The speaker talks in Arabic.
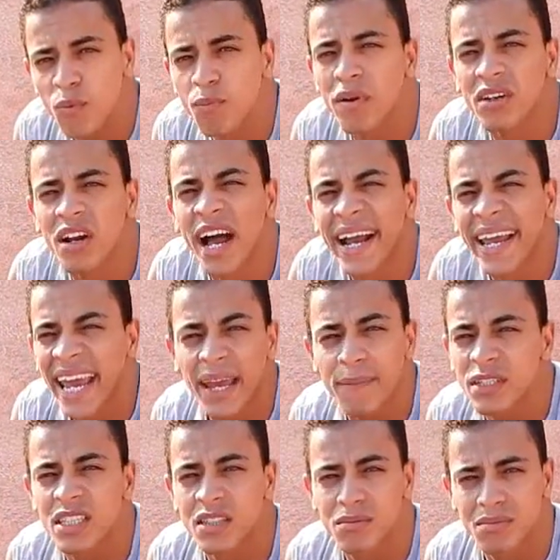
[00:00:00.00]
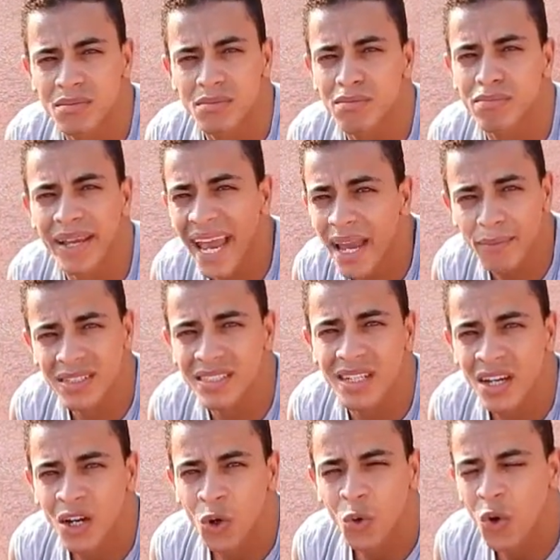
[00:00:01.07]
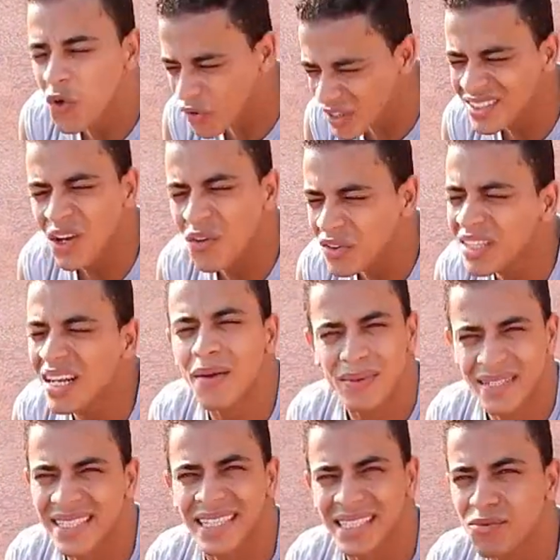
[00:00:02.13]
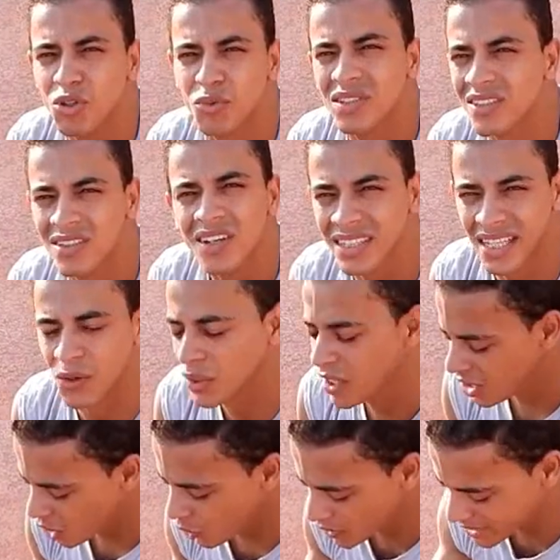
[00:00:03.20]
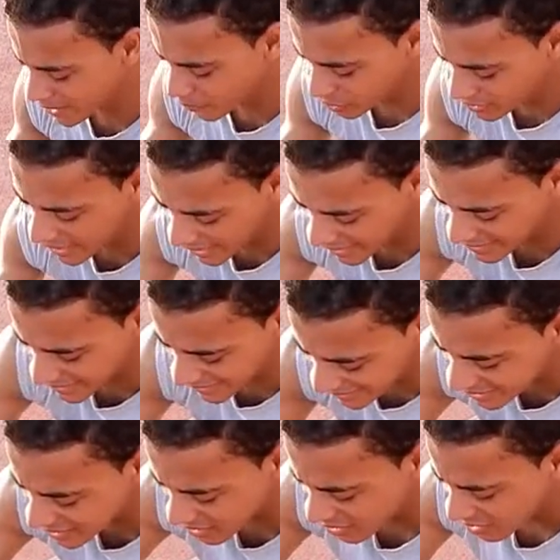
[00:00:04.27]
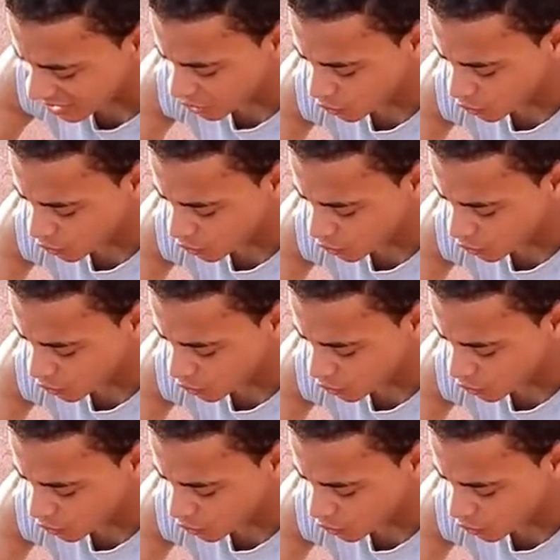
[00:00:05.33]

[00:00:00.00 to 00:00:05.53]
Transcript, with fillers: يعني مربوط بالراحه جامد جامد ويفضل يفضل انك ما تستخدمش رواد الضغط هو زي ما قلت لك التدليك